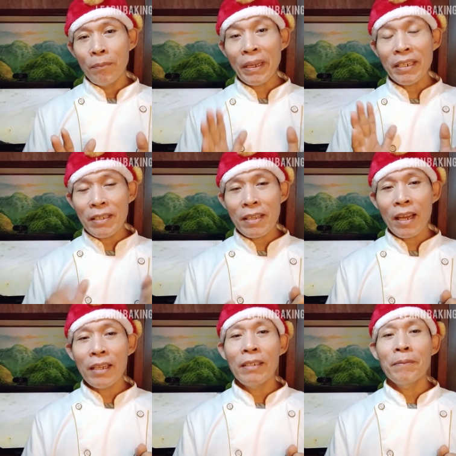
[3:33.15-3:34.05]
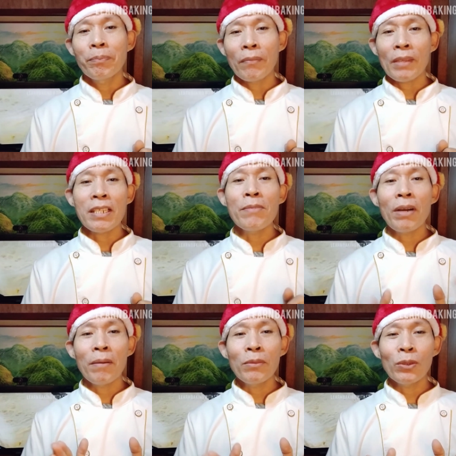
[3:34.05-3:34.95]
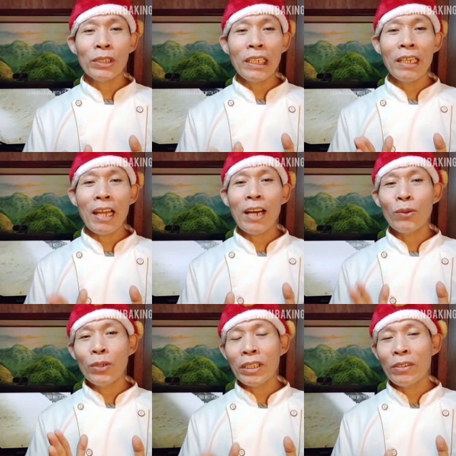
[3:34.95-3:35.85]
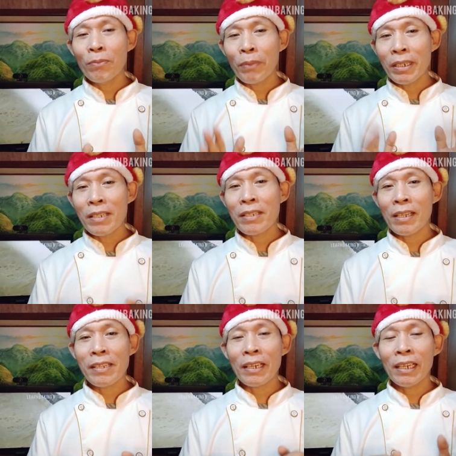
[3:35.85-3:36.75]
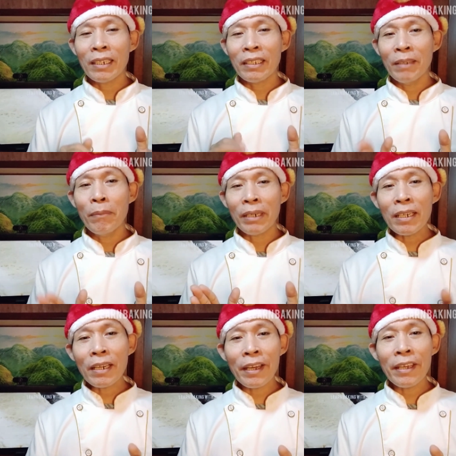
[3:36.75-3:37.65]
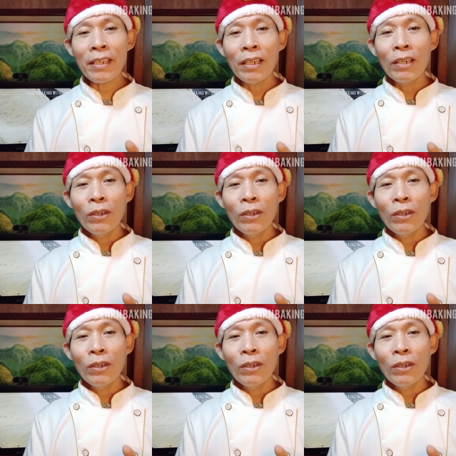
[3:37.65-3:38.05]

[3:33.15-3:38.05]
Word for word: pandesal. Kasi ma'am, kung nilalako natin yung pandesal sa Kalartig Barangay